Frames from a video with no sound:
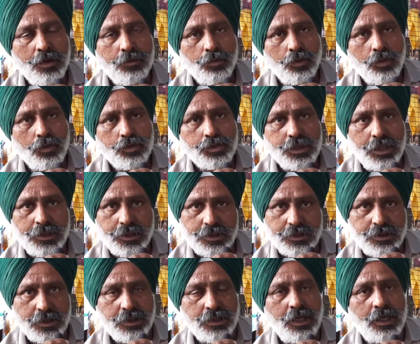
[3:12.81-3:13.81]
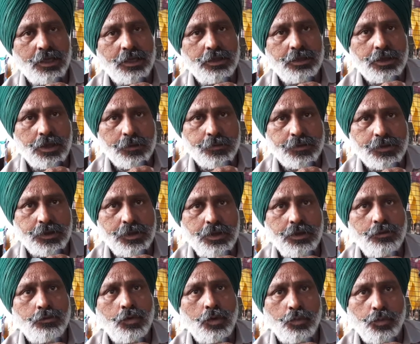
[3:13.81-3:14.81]
वो सेंटर सरकार की तरफ से
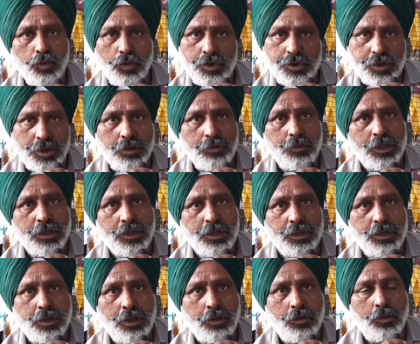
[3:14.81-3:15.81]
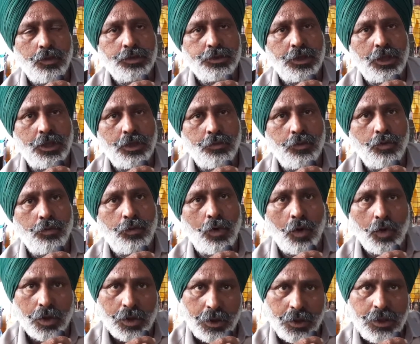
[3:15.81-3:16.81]
वो पुलिस ने बंद किया हो चाहे वो
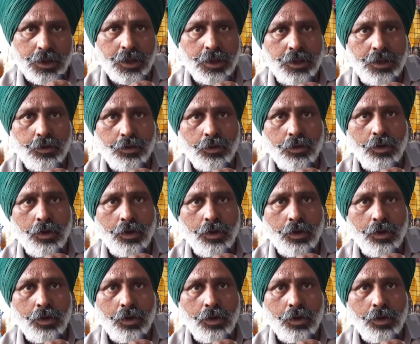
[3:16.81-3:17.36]
बॉल खड़ी करी हो